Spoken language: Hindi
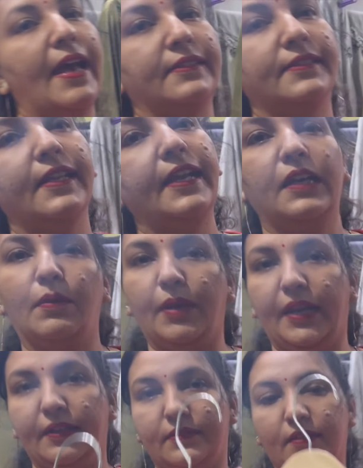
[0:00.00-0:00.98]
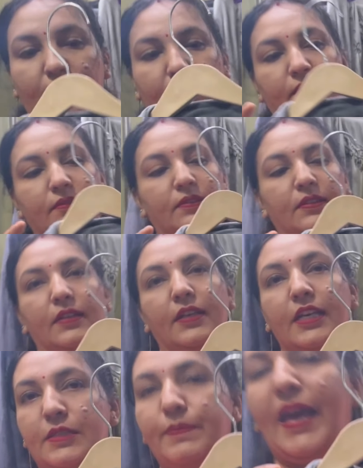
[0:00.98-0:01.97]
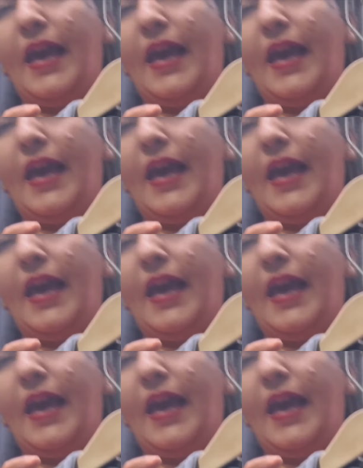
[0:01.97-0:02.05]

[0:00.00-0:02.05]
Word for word: एक्सएल एंड डबल एक्सएल है ओके okay, इसमें